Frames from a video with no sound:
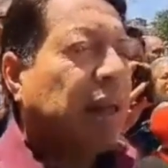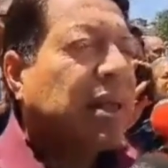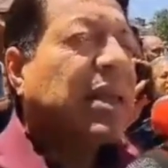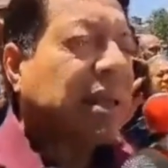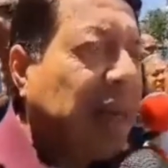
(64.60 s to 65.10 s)

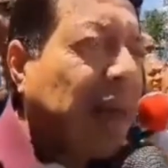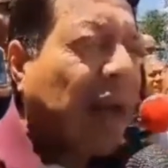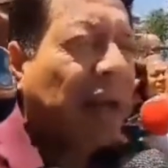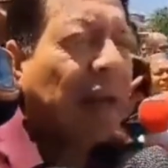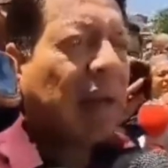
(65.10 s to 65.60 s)
es que
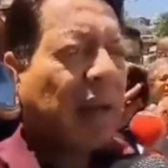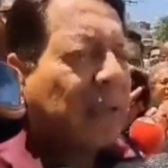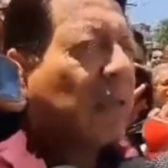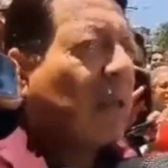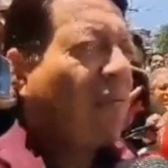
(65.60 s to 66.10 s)
siga
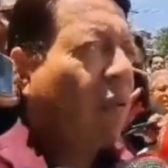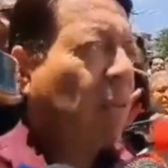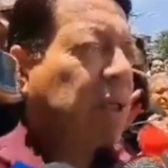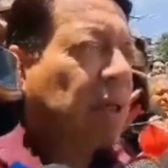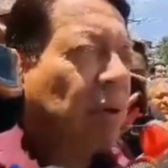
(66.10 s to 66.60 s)
esta
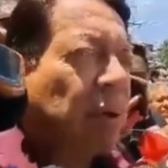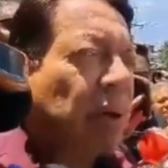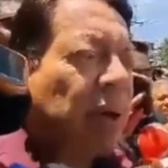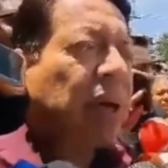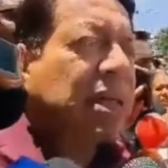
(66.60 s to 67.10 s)

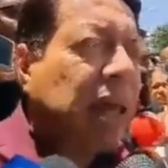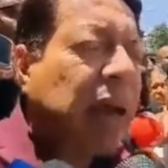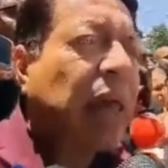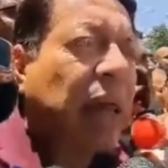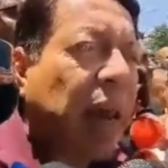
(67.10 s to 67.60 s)
transformación, que
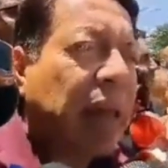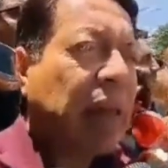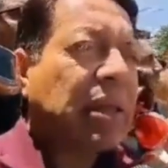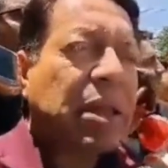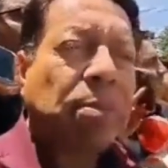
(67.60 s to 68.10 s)
siga
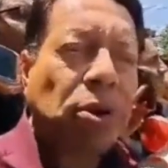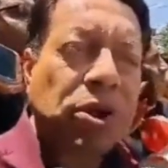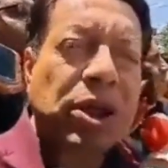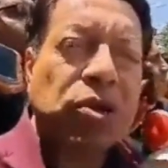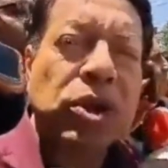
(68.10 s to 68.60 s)
adelante este
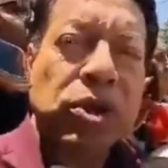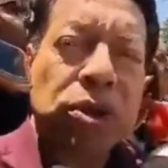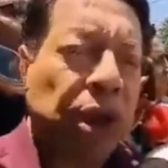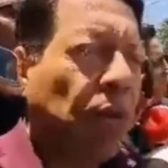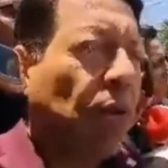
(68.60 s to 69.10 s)
proceso
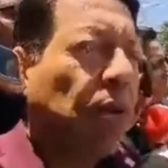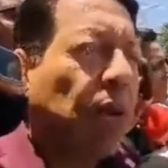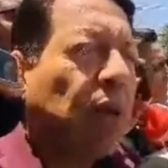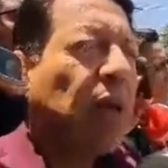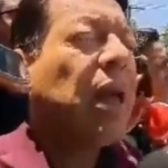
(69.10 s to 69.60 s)
histórico,
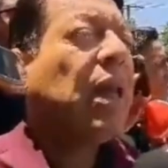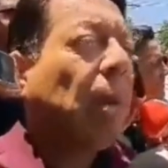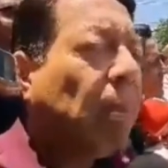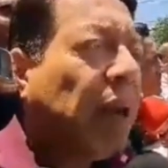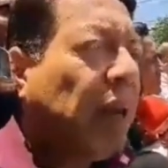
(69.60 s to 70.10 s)

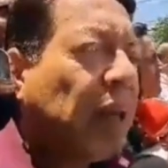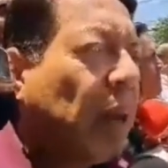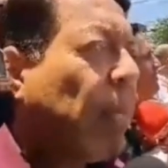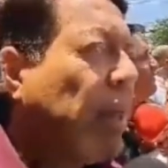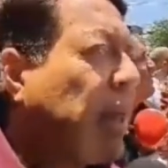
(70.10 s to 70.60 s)

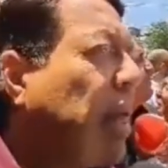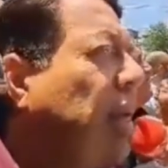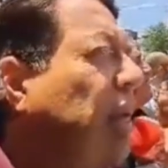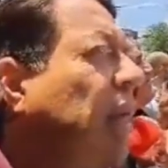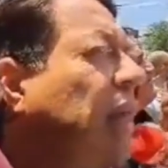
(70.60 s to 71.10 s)

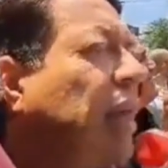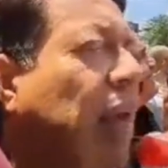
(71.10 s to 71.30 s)
independientemente